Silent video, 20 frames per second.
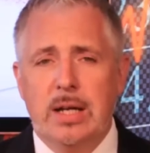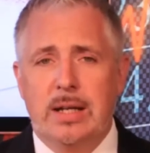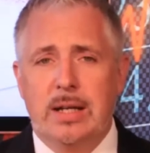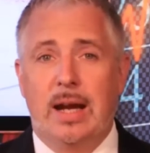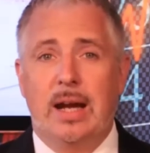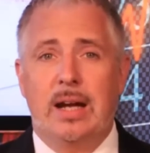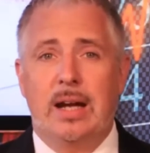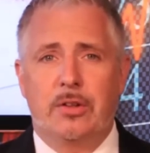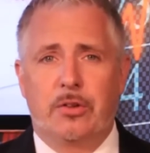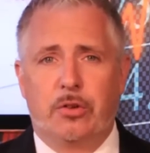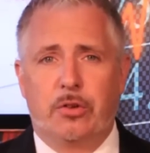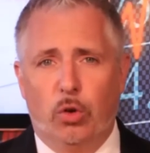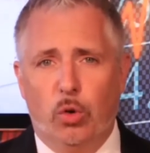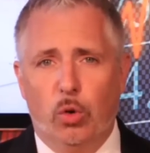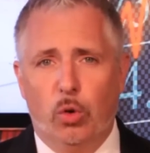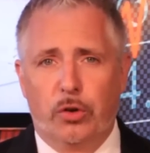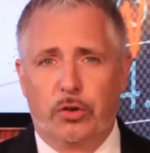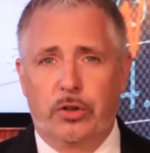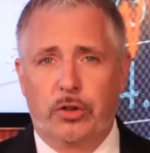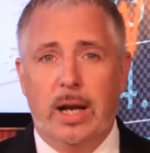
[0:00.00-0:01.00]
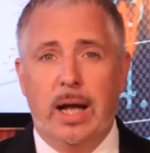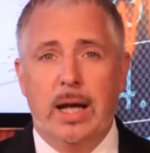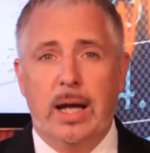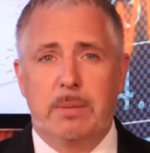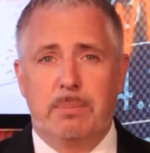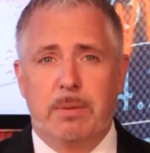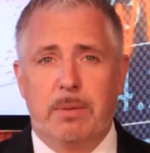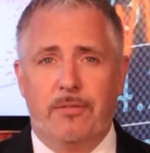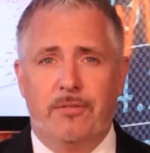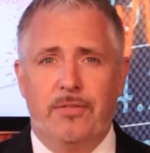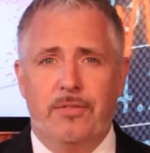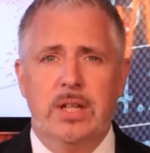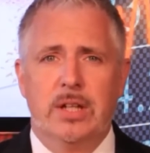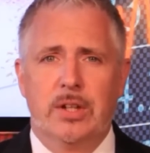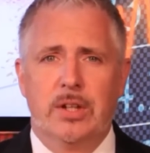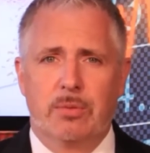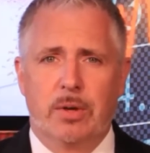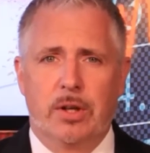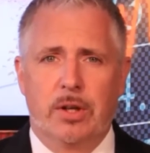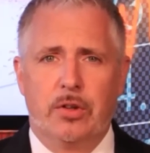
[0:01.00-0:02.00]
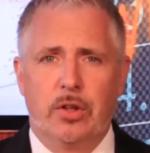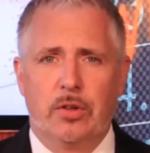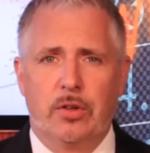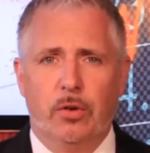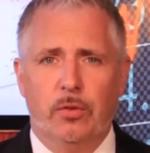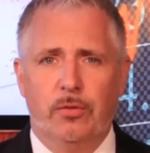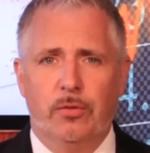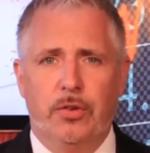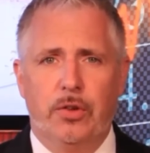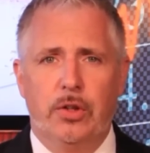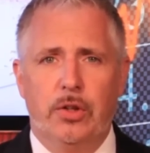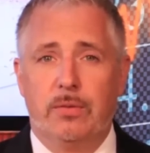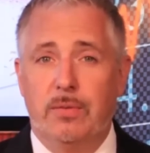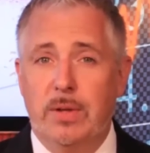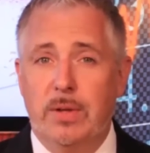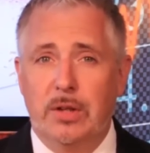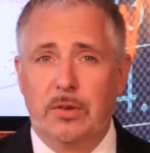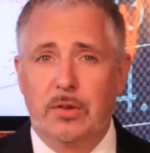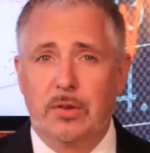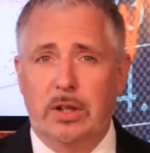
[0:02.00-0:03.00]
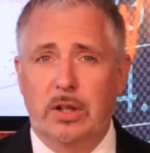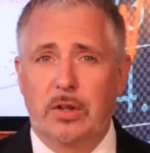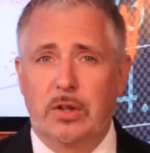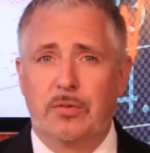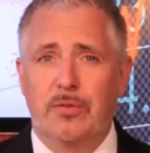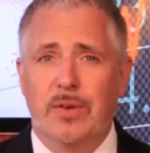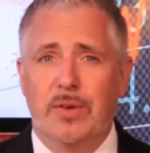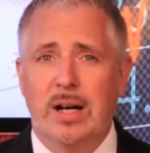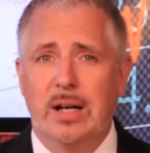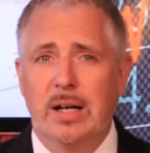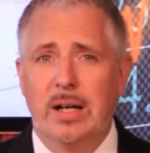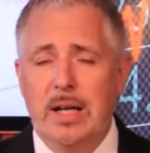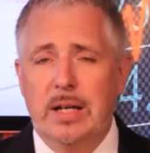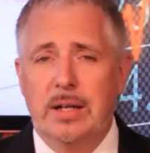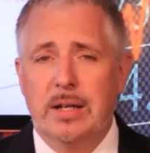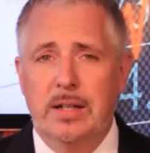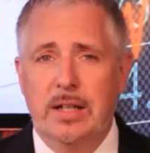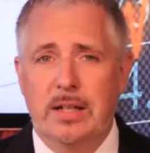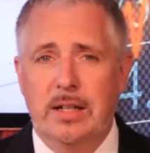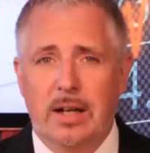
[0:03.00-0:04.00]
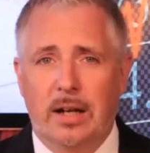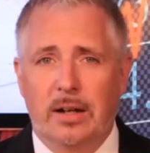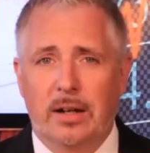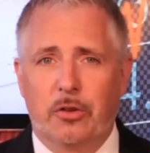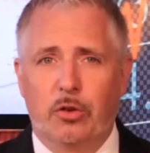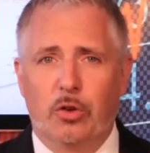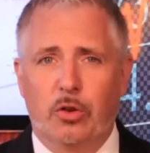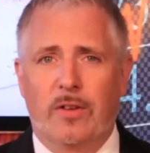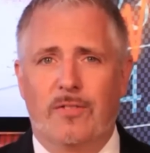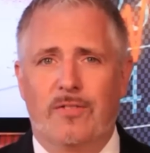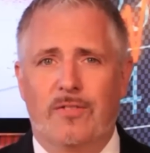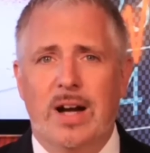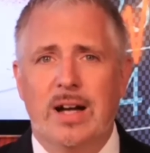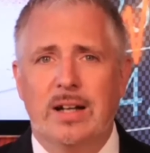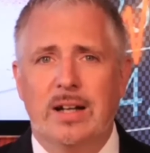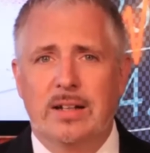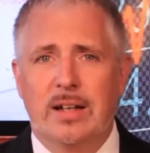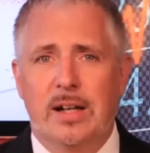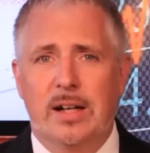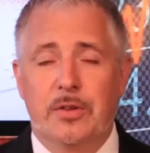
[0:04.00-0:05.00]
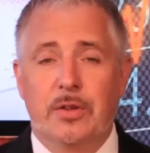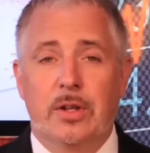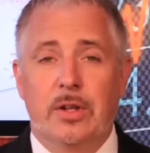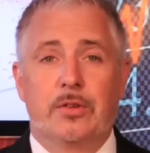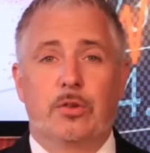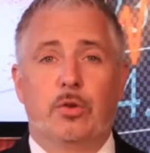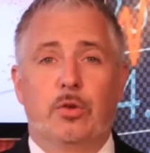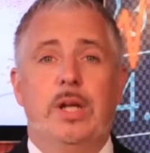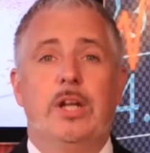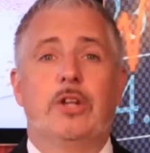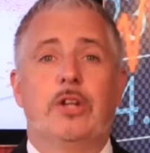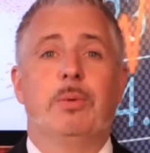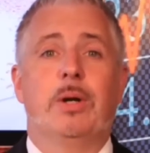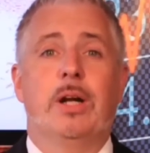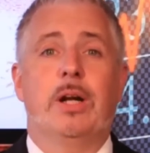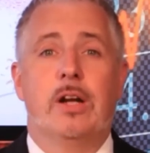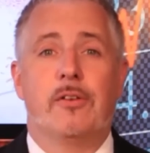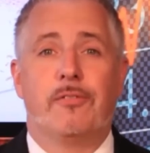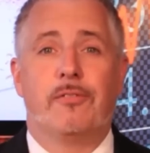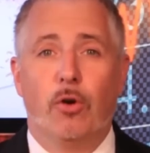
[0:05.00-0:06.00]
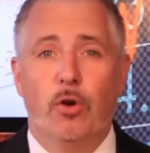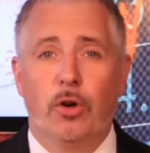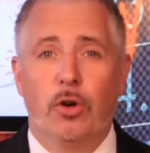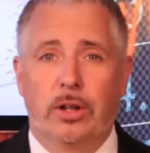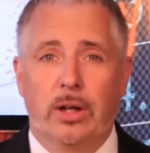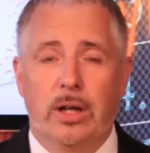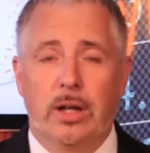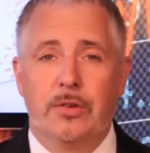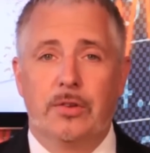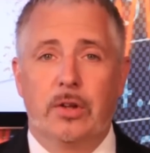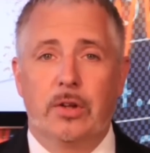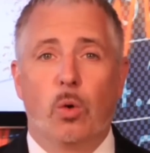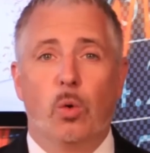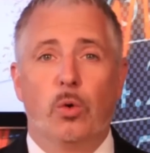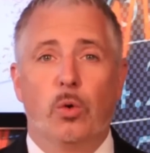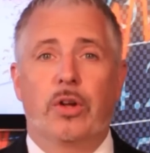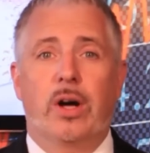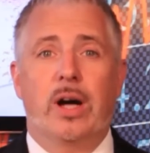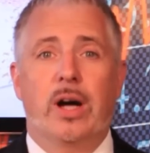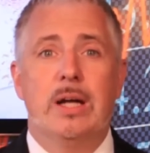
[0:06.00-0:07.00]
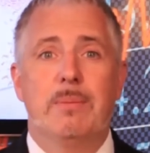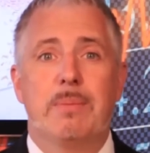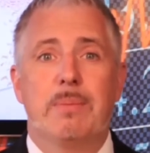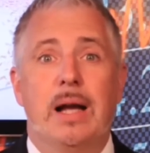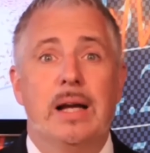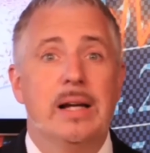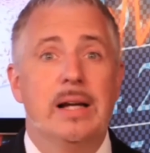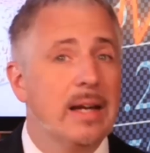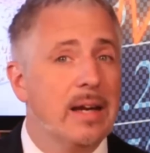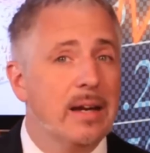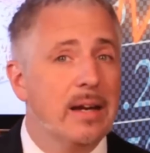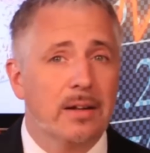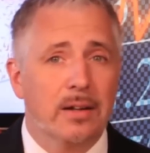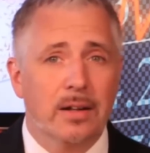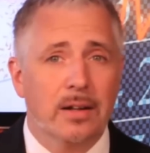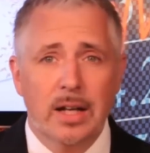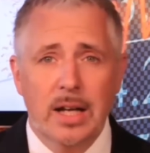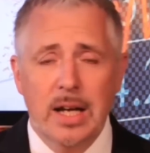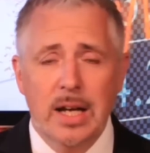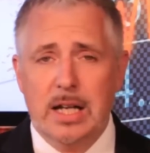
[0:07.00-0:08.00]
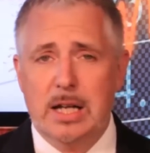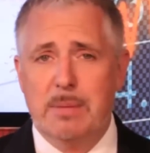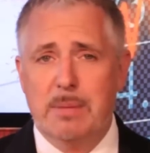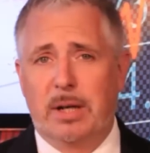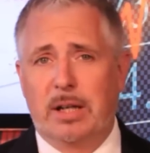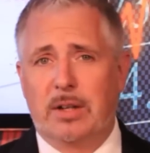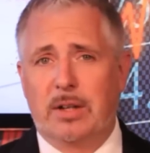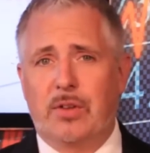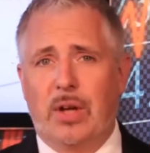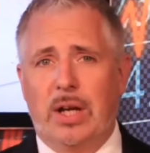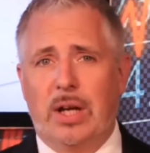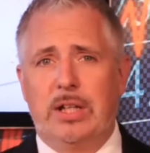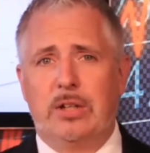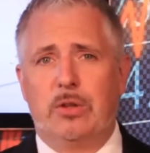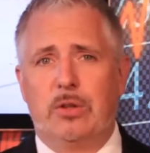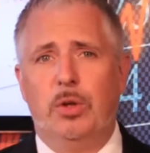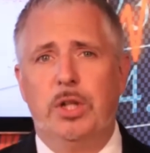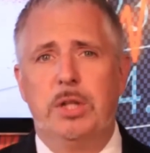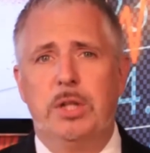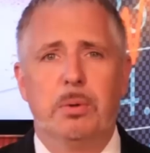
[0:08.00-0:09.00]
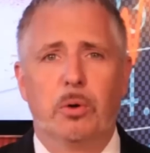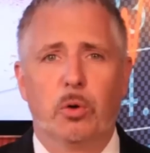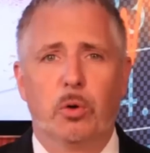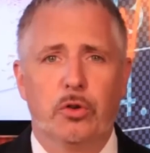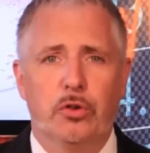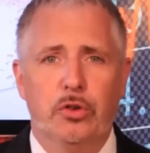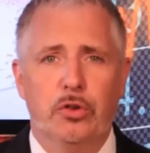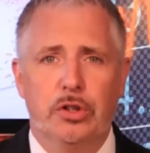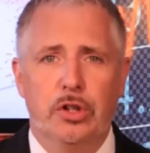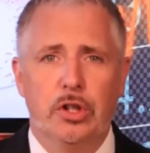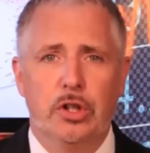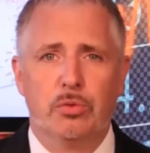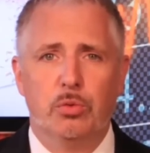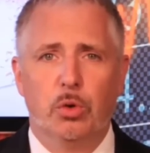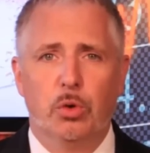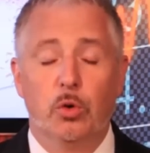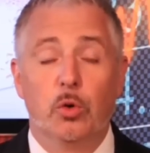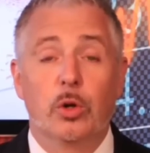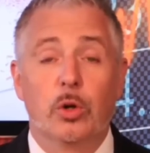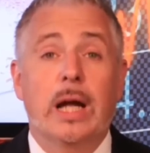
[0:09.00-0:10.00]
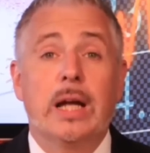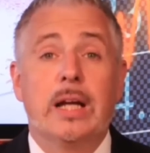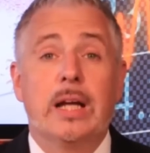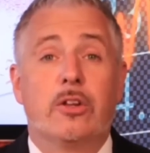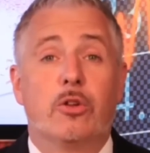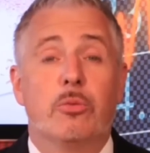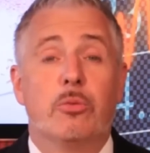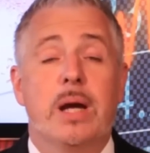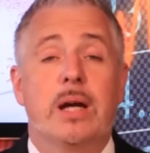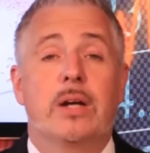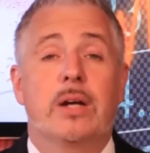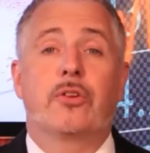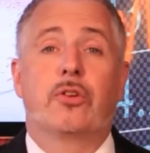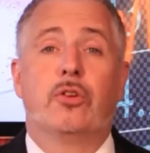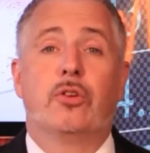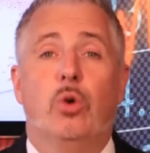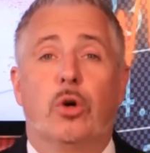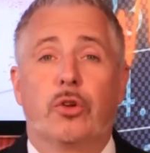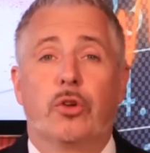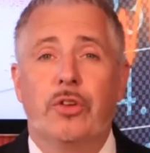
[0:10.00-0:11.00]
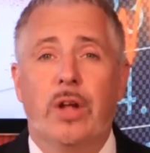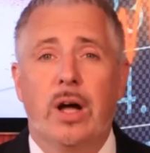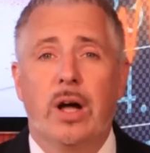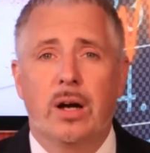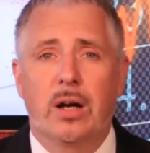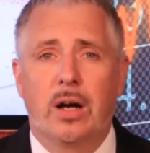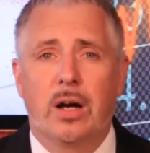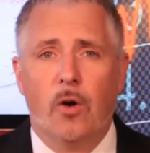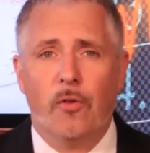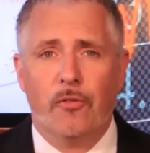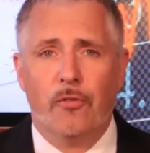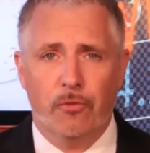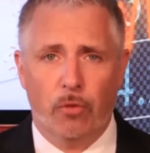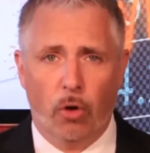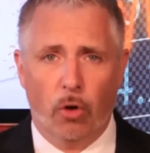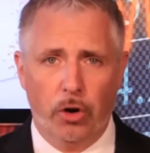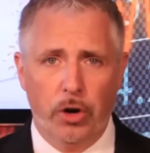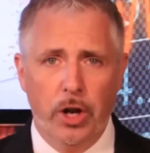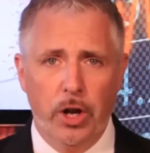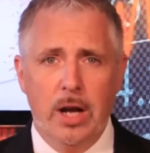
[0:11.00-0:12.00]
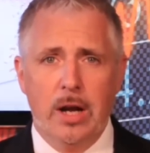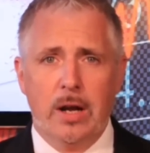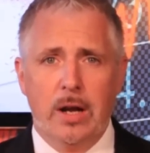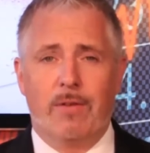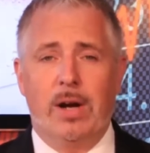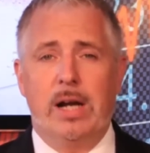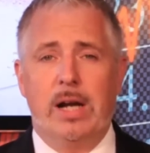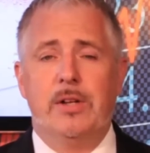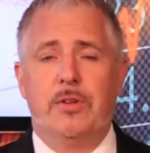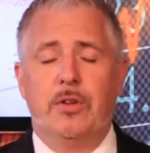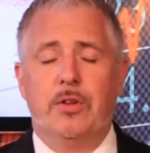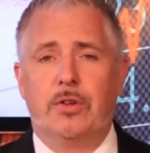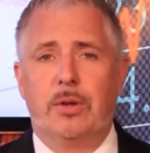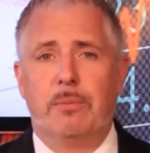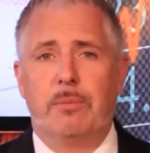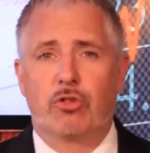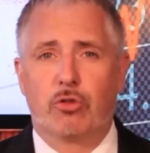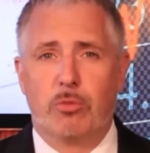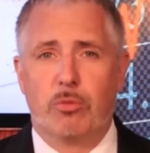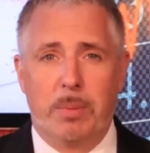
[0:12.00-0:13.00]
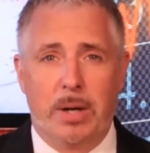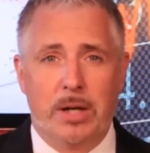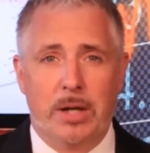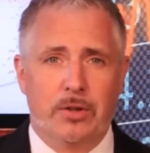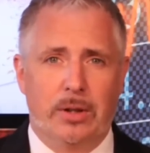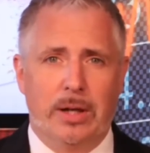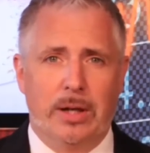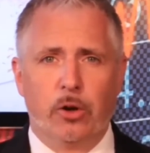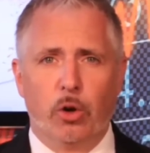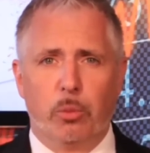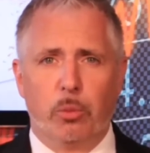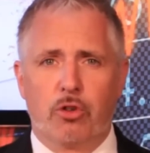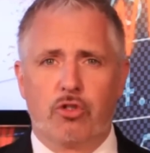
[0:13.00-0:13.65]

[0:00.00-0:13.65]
Der erste Kurs gleich bei 24,50. Wie gesagt, es war nicht anders zu erwarten, als dass zunächst mal ein Erfolg da ist. Der große Hype all derer, die bei der Zeichnung nicht berücksichtigt wurden und gleich zum ersten Kurs nachkaufen wollen, weil sie selbst schon mal bei Zalando